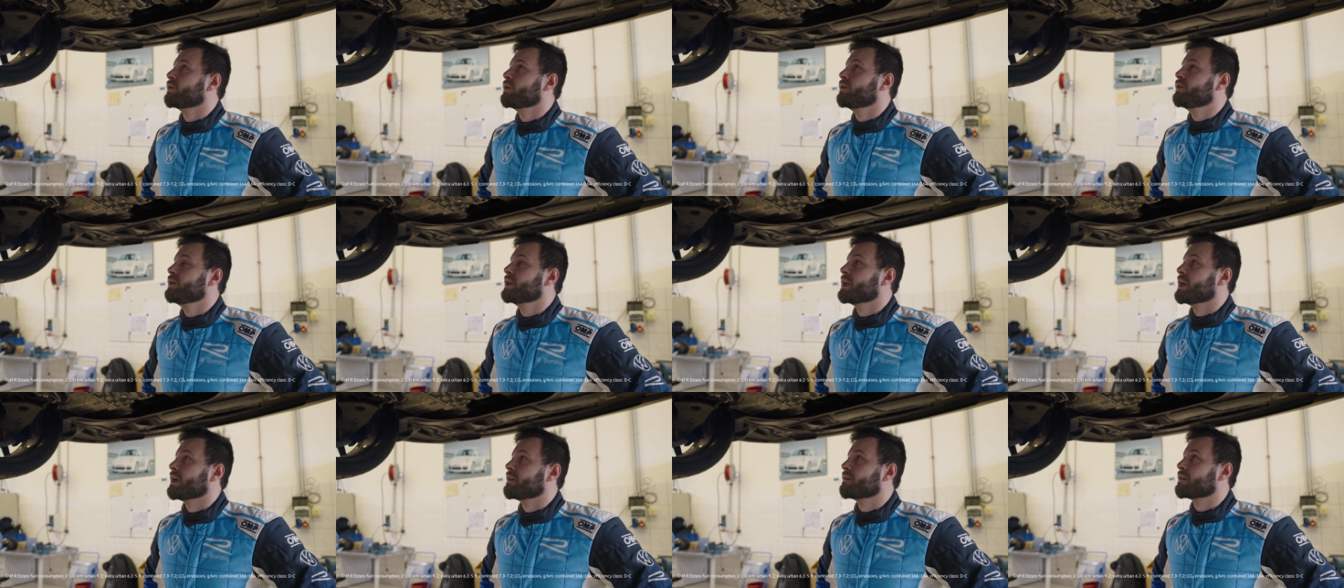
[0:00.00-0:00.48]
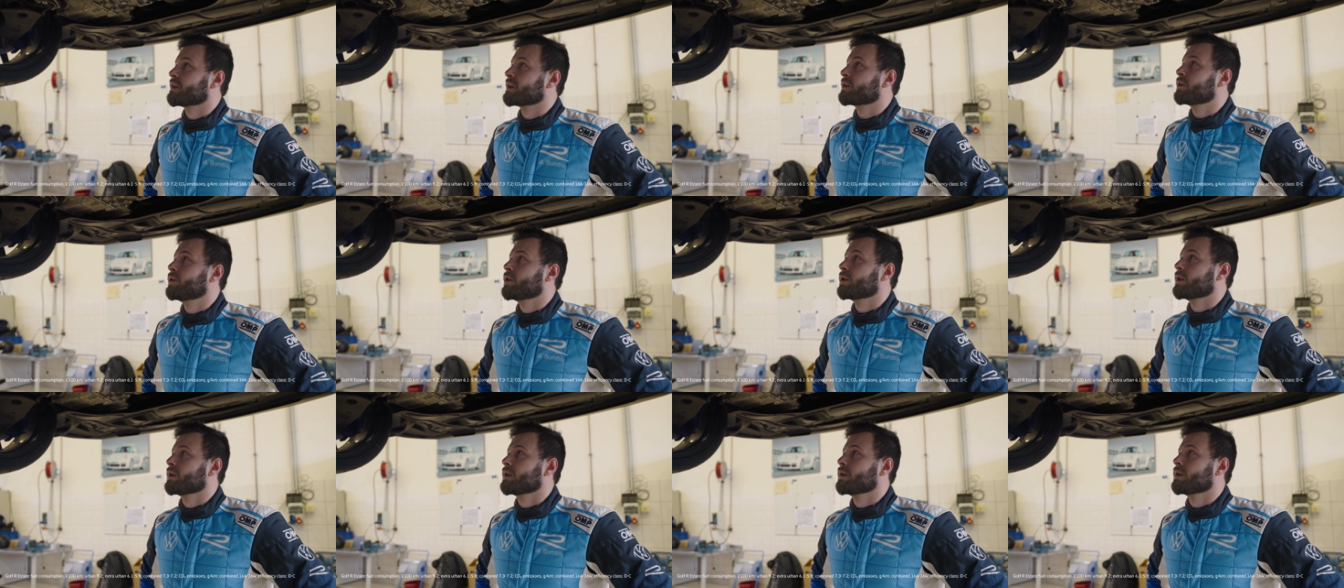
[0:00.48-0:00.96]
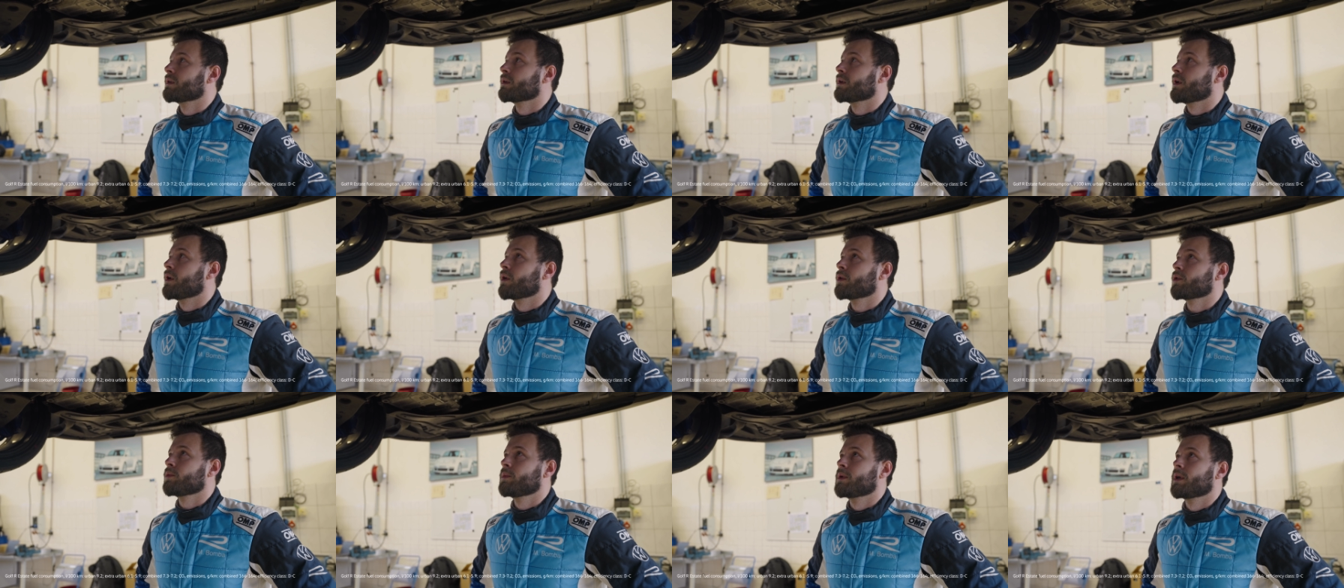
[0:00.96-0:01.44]
wo wir einfach gucken,
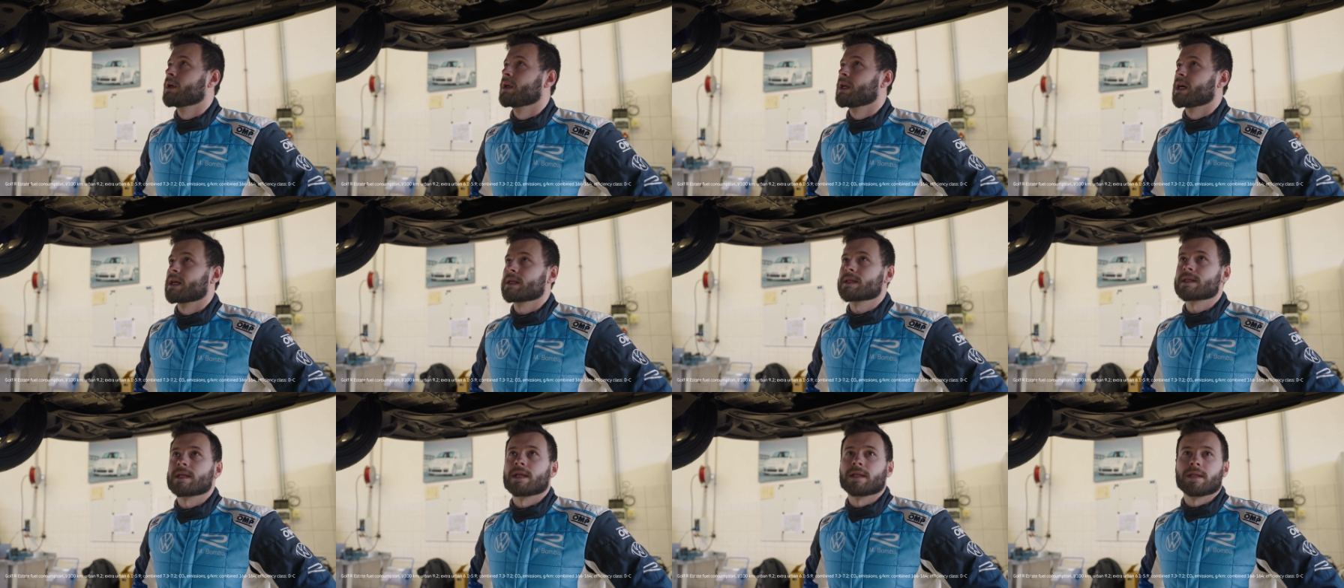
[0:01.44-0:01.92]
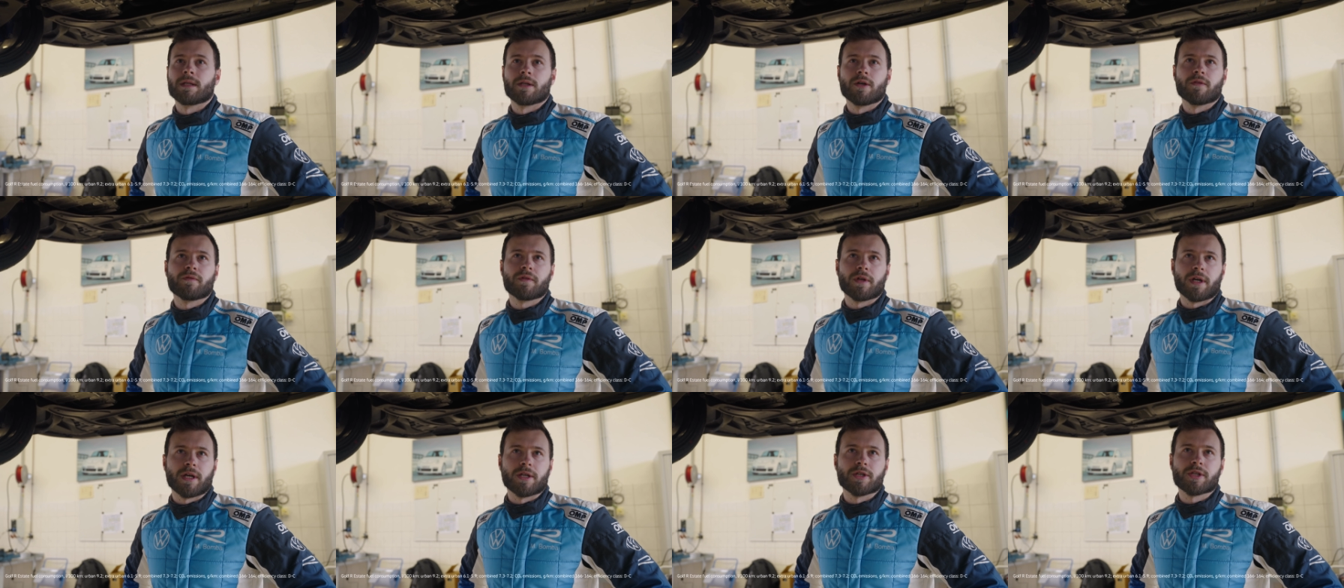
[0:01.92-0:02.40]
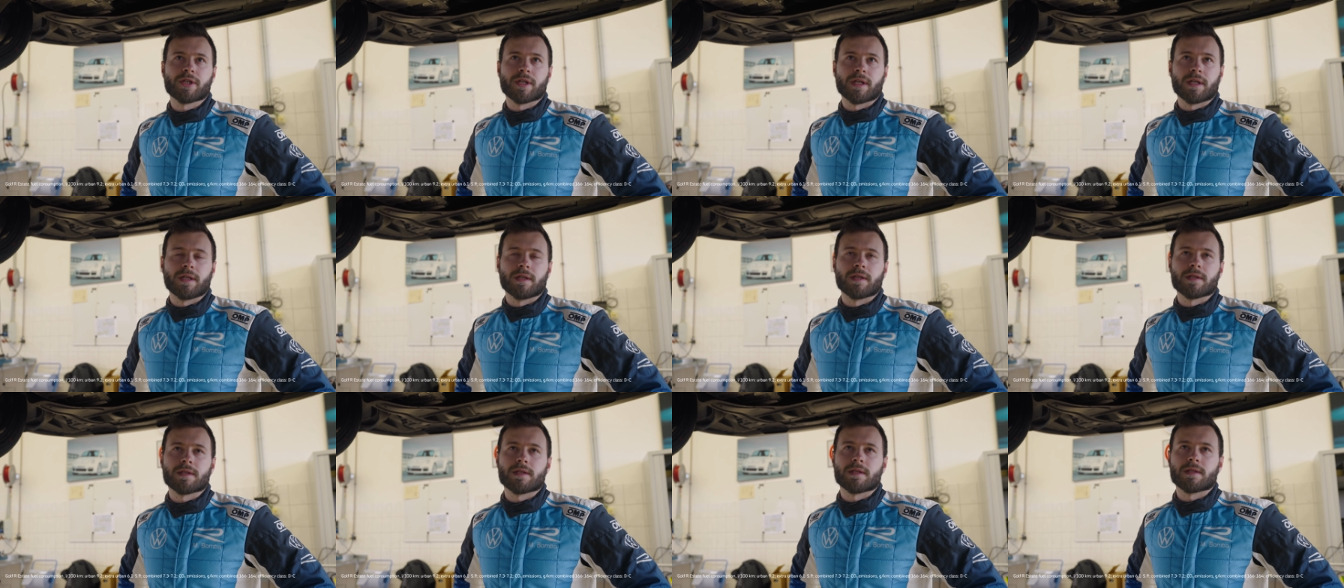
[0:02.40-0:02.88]
auch über Langzeit dann auf der
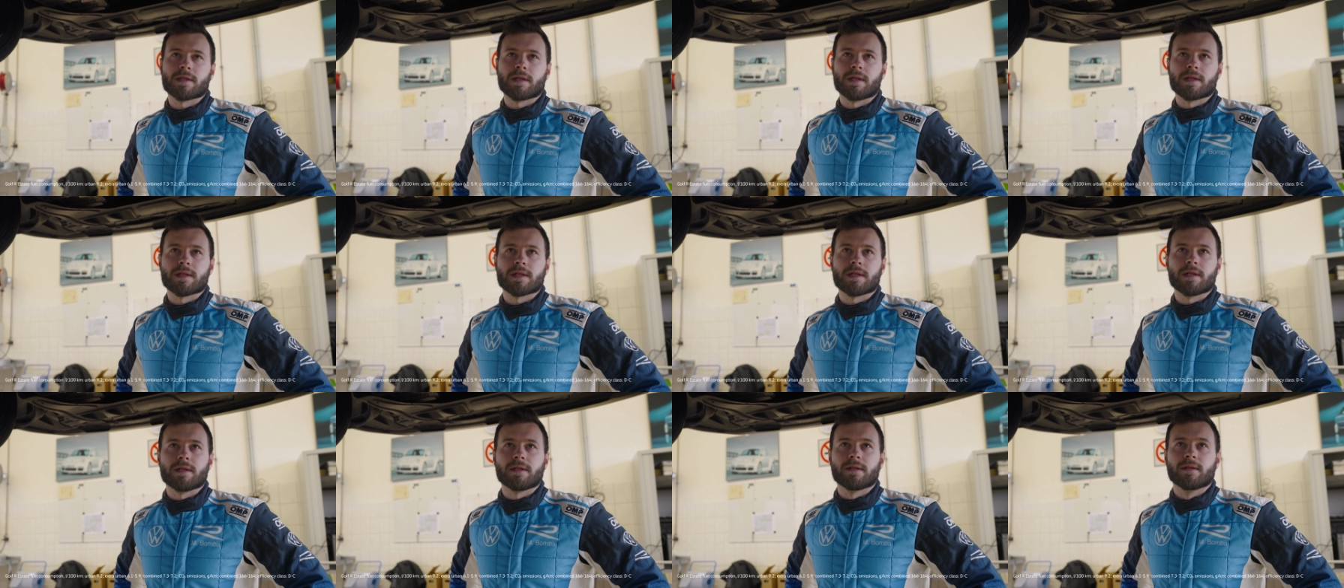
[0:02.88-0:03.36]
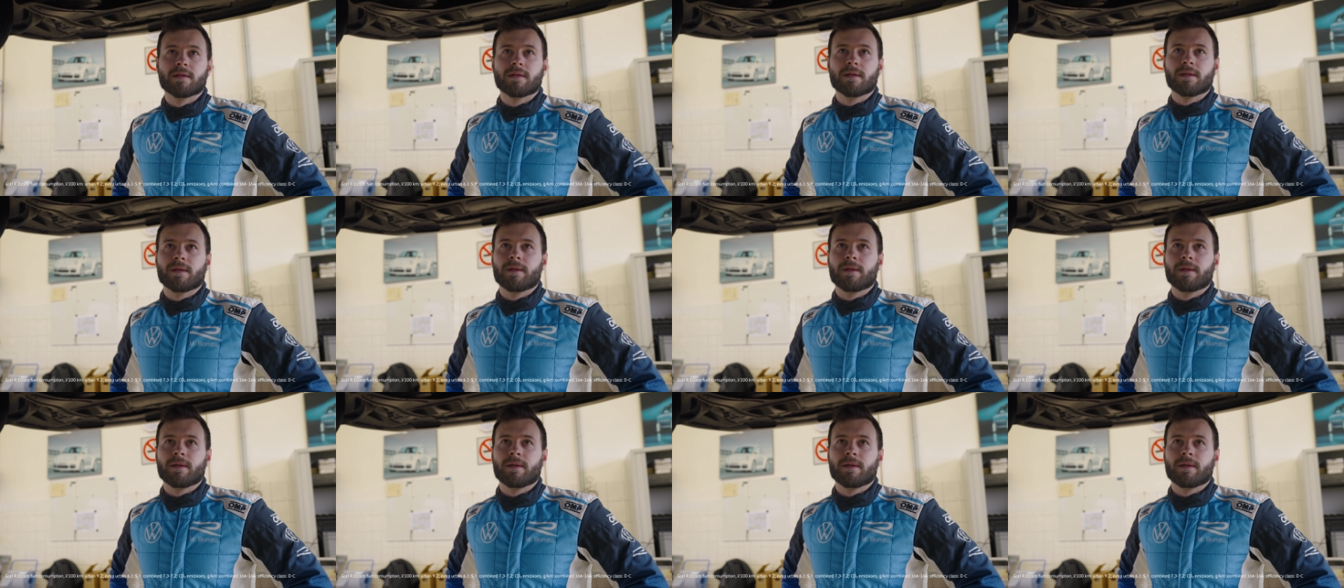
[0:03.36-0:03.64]
Rennstrecke, dass das alles hält.